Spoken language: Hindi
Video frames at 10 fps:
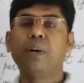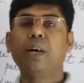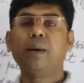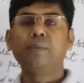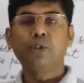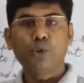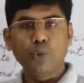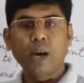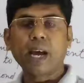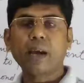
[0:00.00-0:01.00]
वर्ब
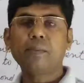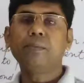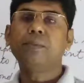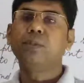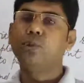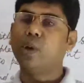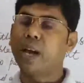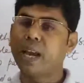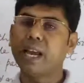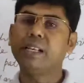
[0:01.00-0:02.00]
टू हैव जो
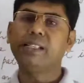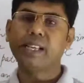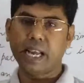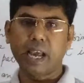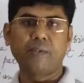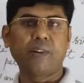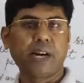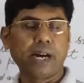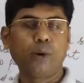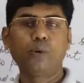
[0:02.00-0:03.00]
हैज़ हैव
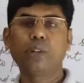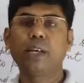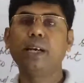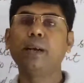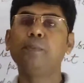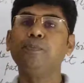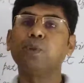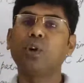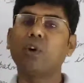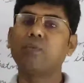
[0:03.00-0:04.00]
हैड होता है
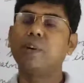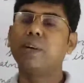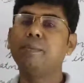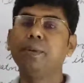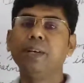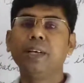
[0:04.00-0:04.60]
और वर्ब